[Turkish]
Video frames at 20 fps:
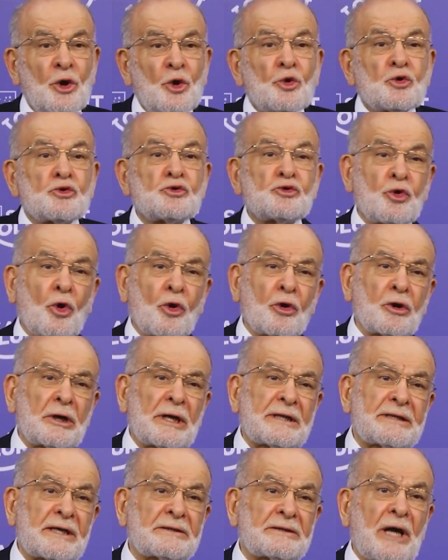
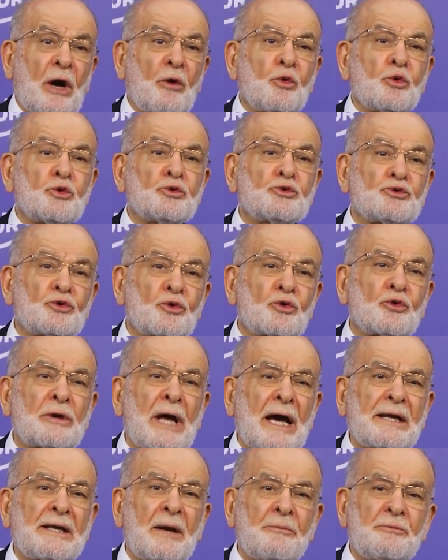Sonra da davul
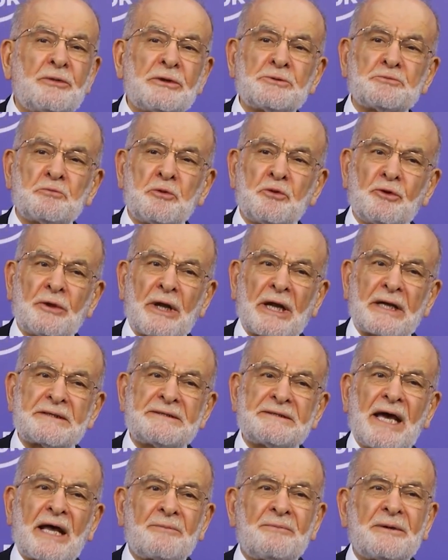zurnayla biz bunları
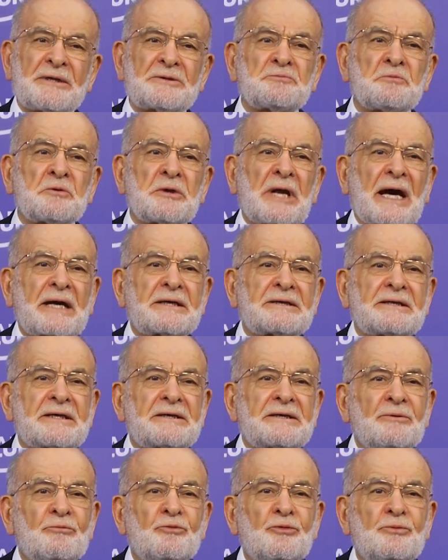serbest
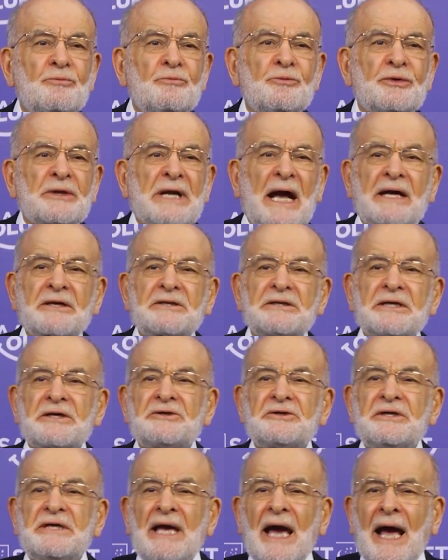bıraktık,
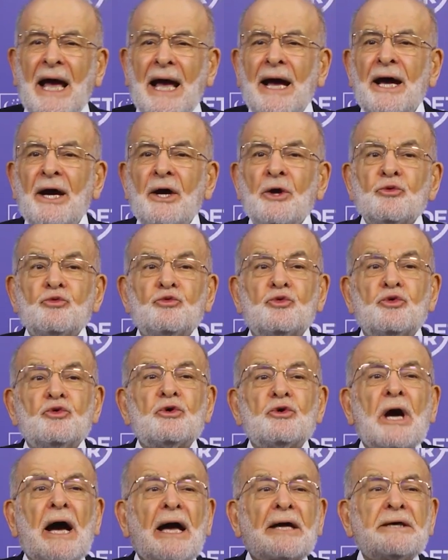bıraktık diye
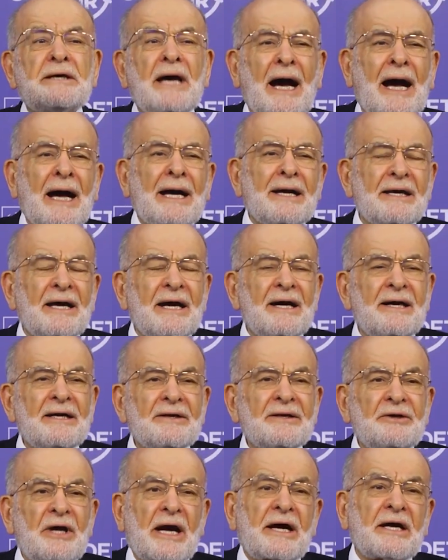dünyaya
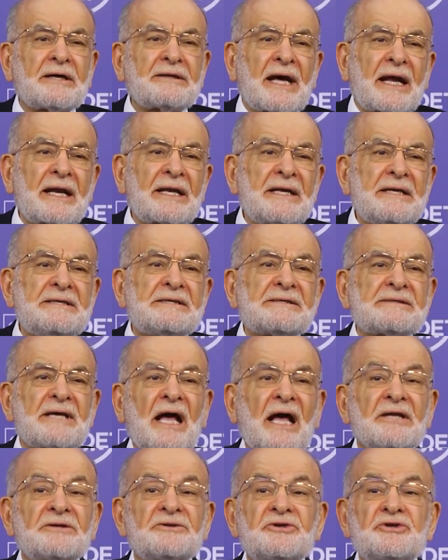ne kadar
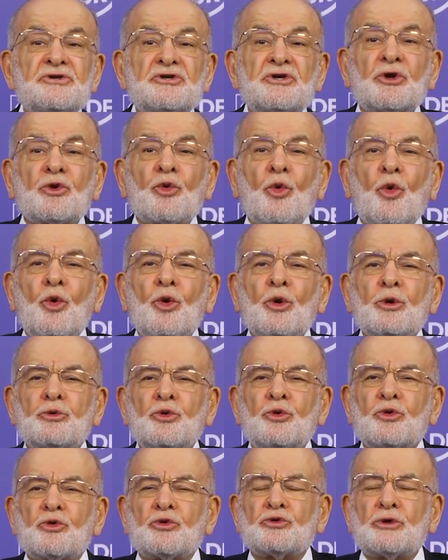insancıl
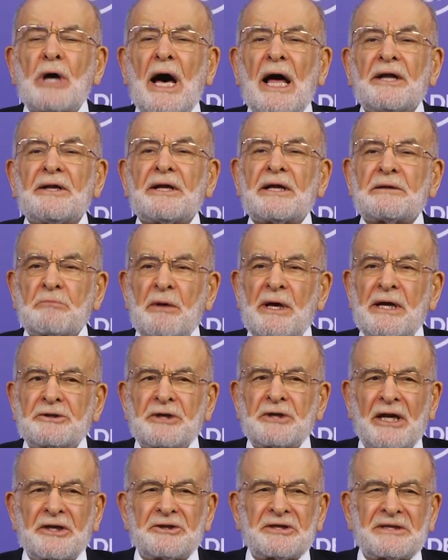olduğunuzu anlatmaya
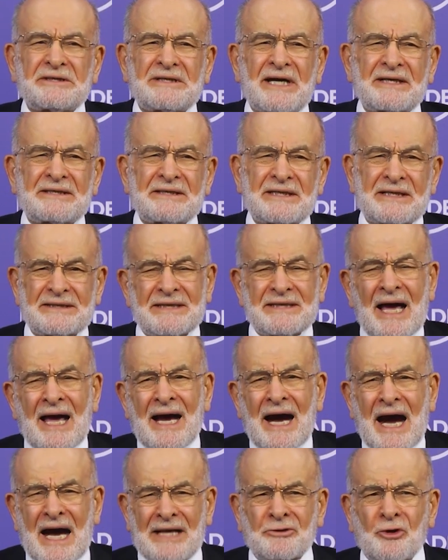çalışacaksınız.
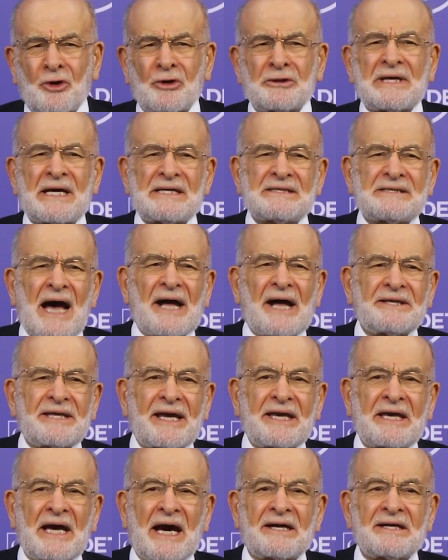Hadi oradan
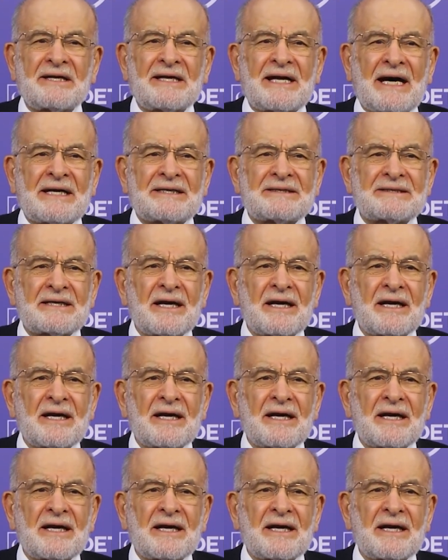sahtekarlar.